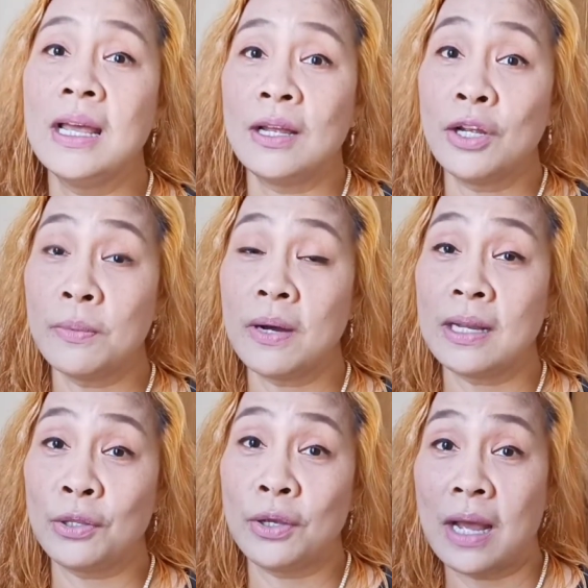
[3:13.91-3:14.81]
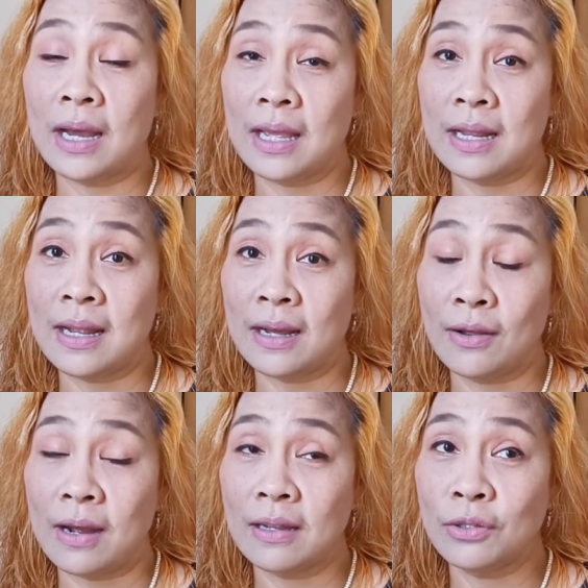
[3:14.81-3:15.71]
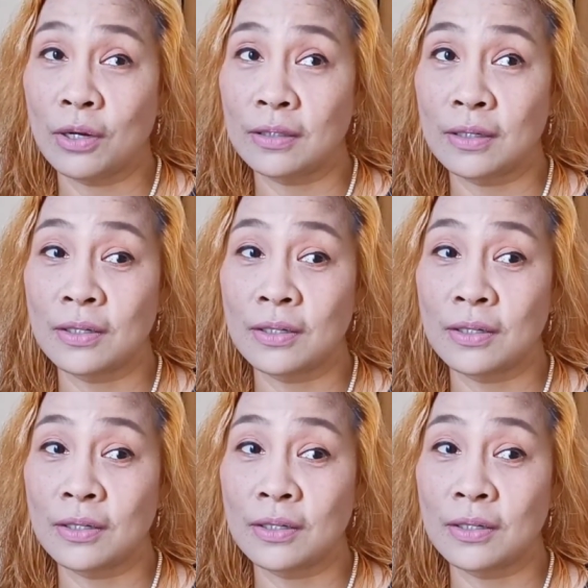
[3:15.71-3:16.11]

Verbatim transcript: Yung gumawa nito yung aking anak, yung aking daughter.